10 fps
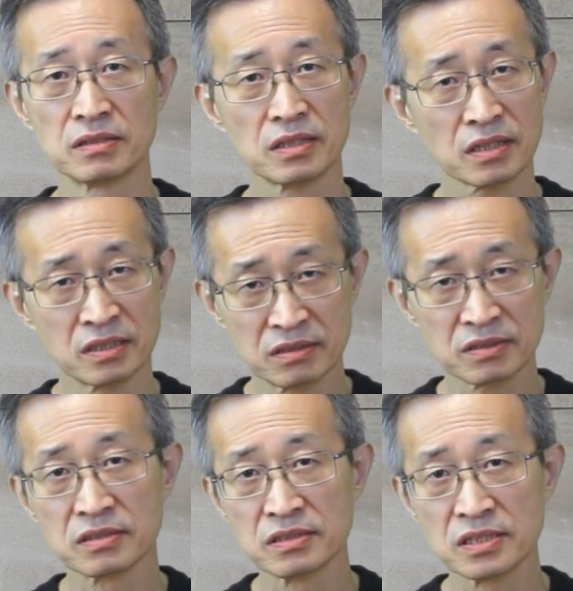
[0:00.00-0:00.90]
근데 그
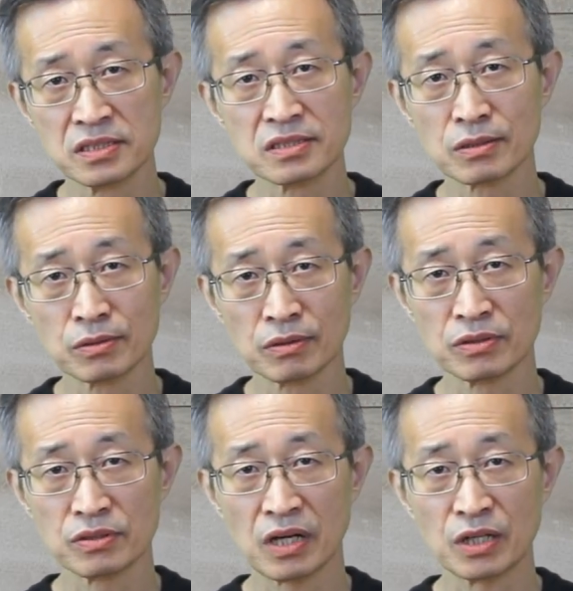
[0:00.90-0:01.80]
뜻은 실제로
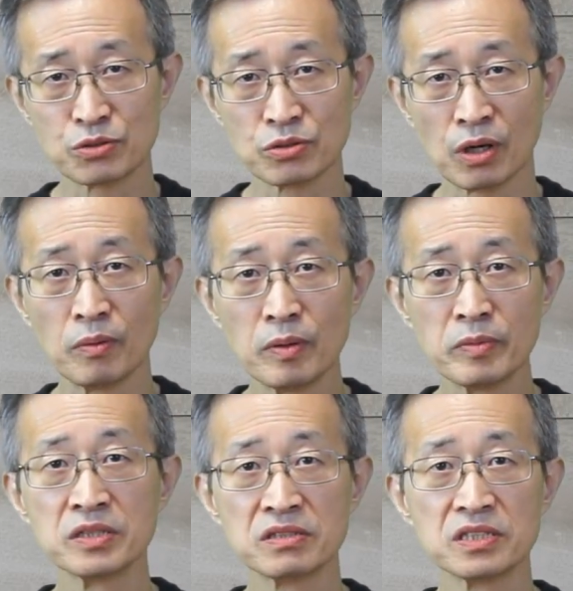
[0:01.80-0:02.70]
아주
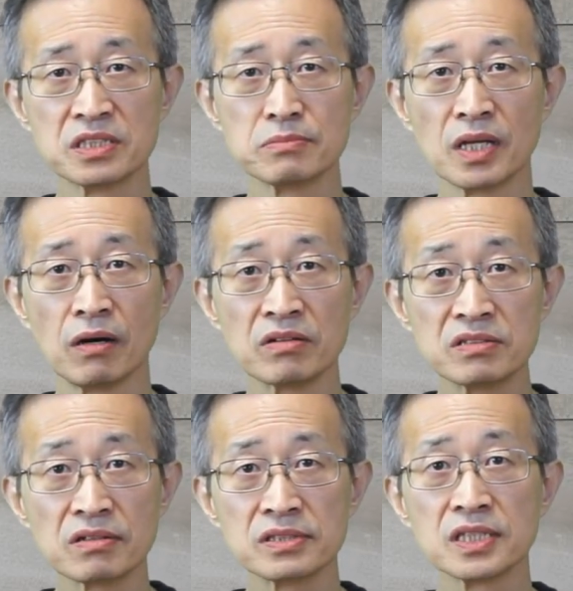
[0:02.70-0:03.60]
어마어마한 뜻이 있습니다.
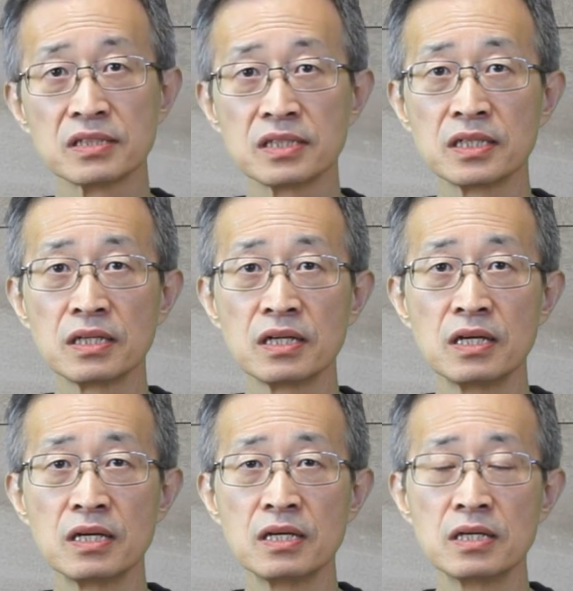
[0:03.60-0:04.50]
어리석은 자들이
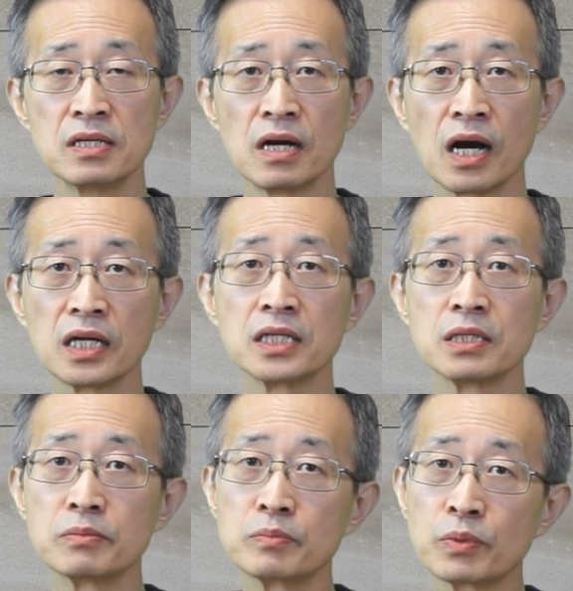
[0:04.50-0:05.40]

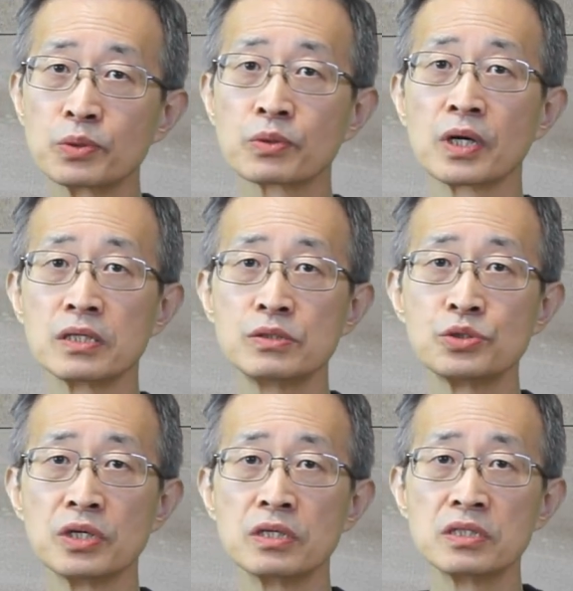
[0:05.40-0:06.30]
하나님을 모독하는
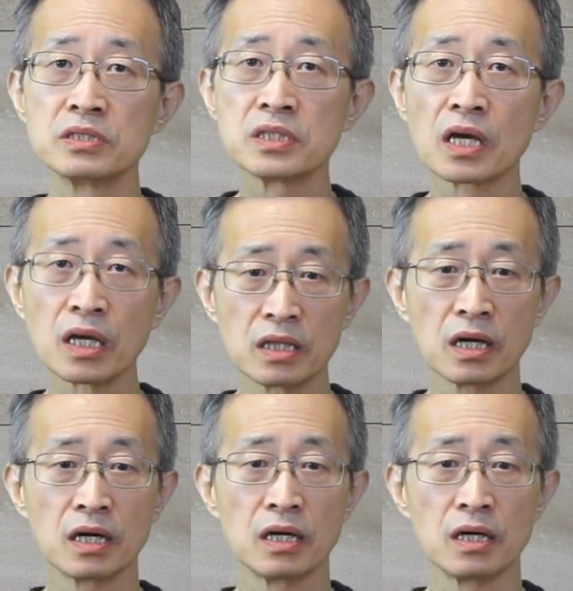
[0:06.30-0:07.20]
죄를
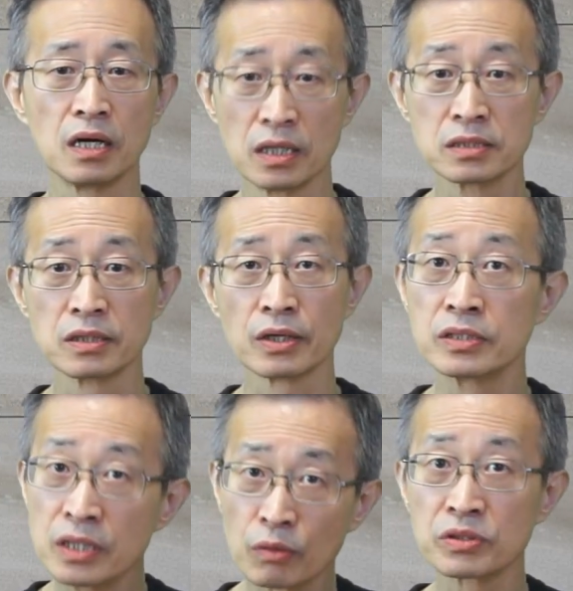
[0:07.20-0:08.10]
새긴다 하는 거예요.
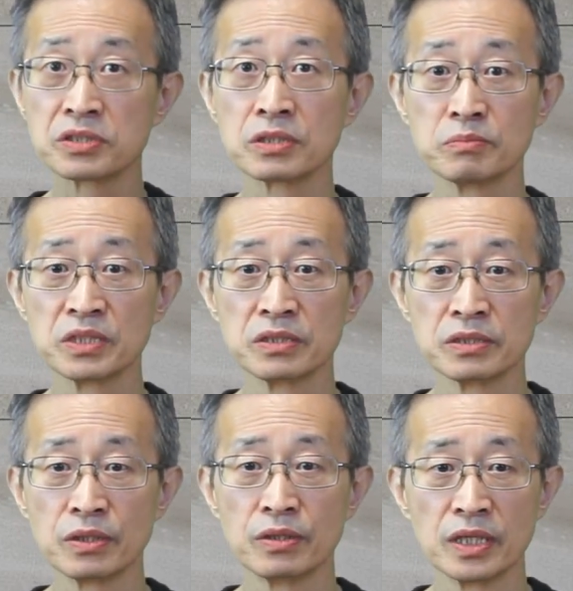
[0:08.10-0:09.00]
그게
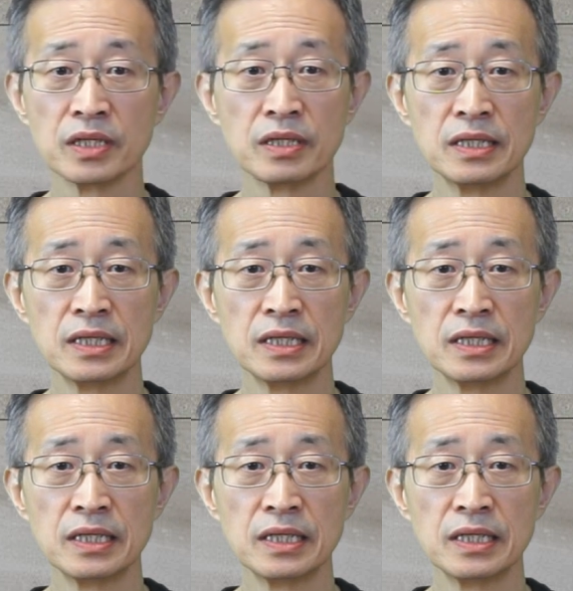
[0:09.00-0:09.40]
어리석음이거든요. 예.